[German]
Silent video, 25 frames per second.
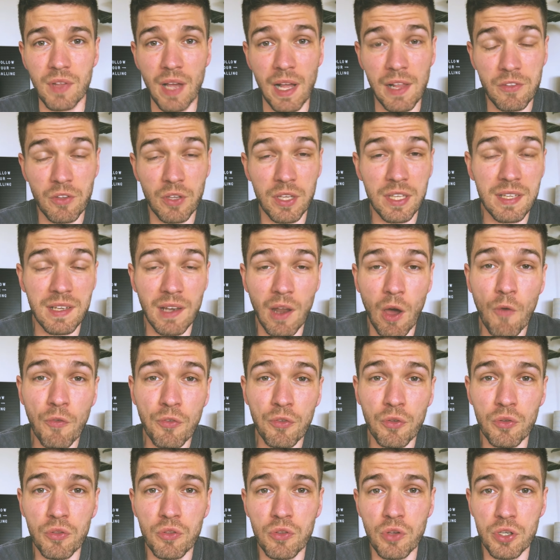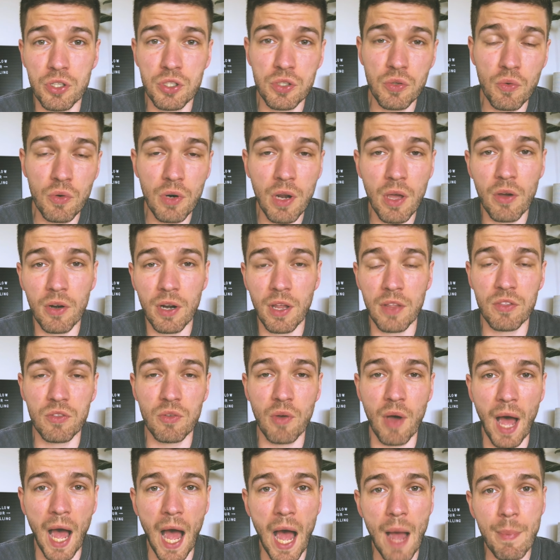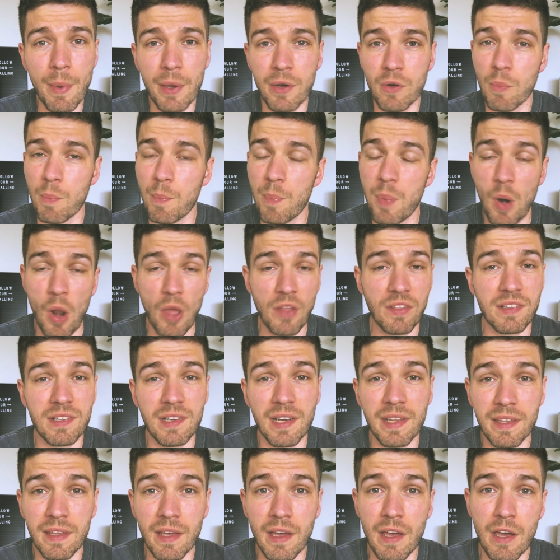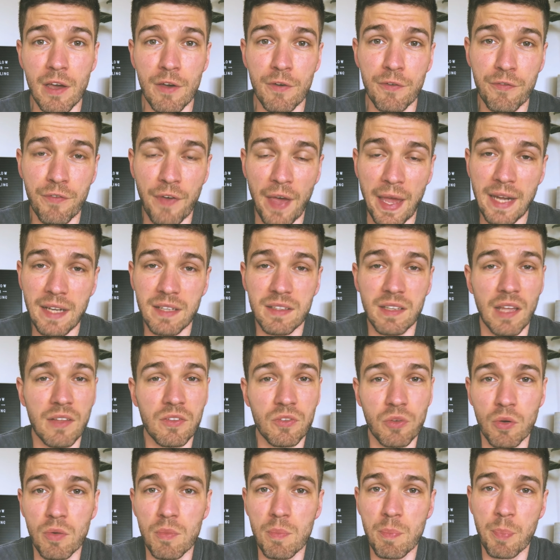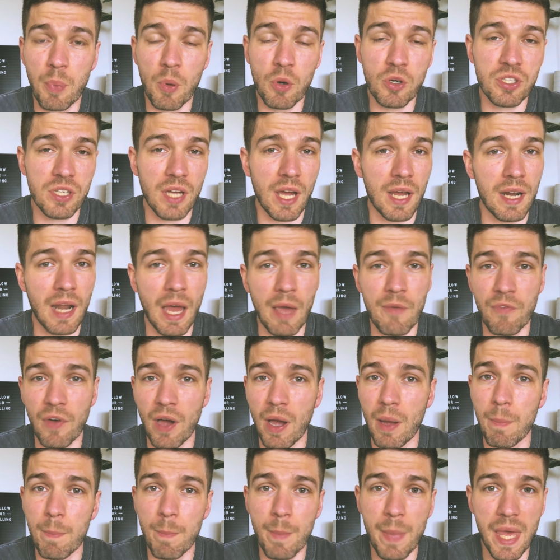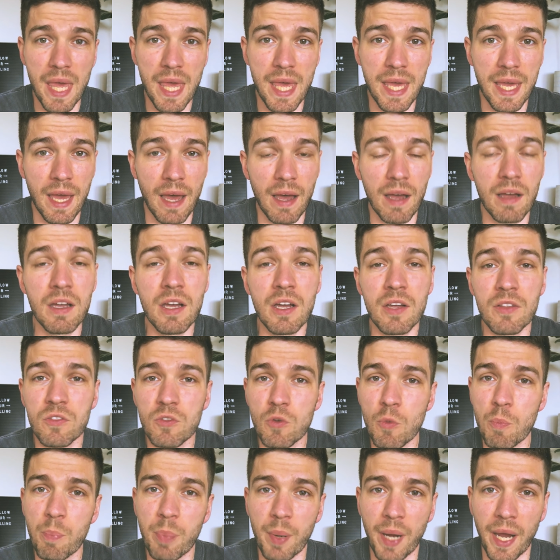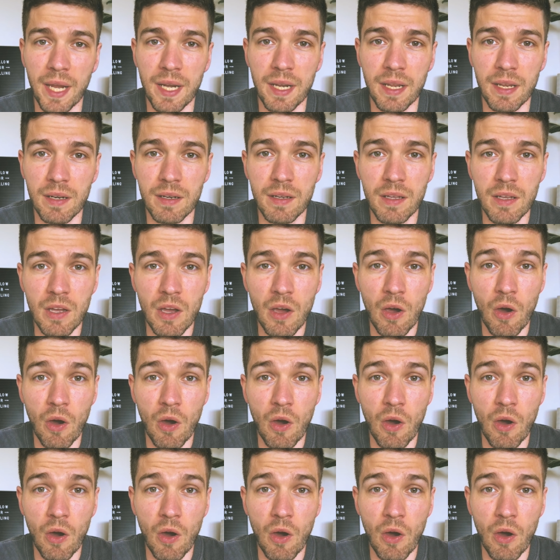Also ich laufe so zur Schule oder zur Arbeit und plötzlich fängt da so ein Busch an, einfach mega zu brennen.